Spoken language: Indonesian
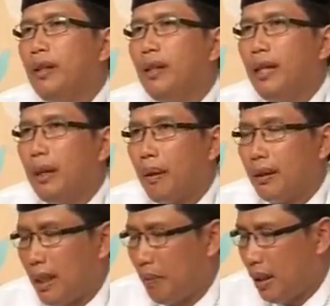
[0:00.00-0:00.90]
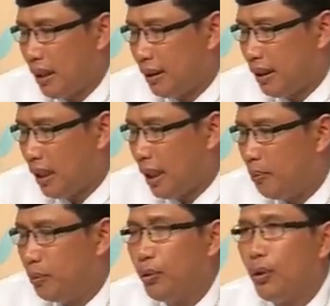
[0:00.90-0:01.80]
Yang pertama
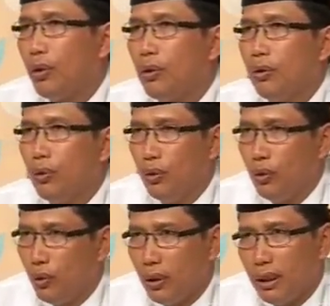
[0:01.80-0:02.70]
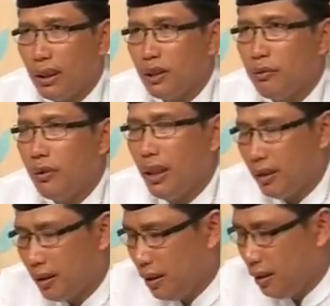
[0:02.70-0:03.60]
tadabur untuk kita semua,